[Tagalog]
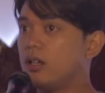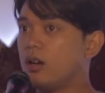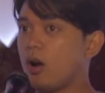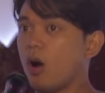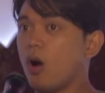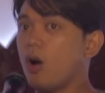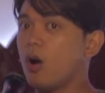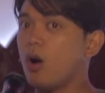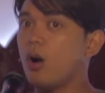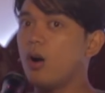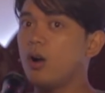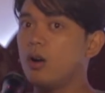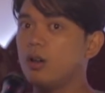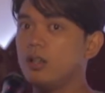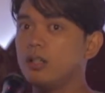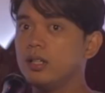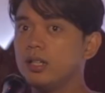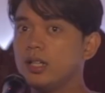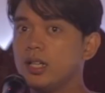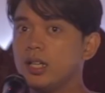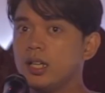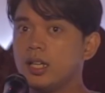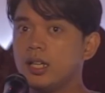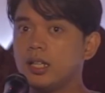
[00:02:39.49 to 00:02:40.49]
Oo.
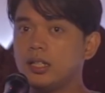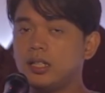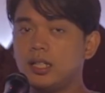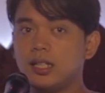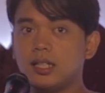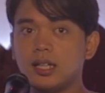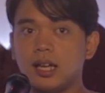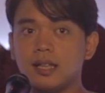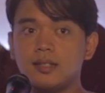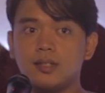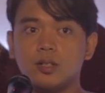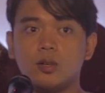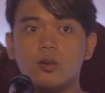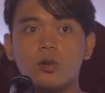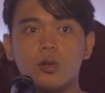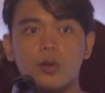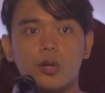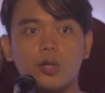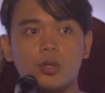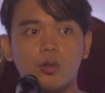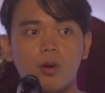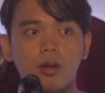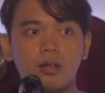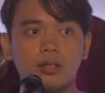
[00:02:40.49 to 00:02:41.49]
Hindi nga
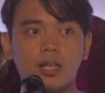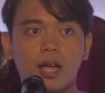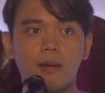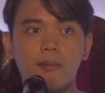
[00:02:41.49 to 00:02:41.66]
siguro ito ang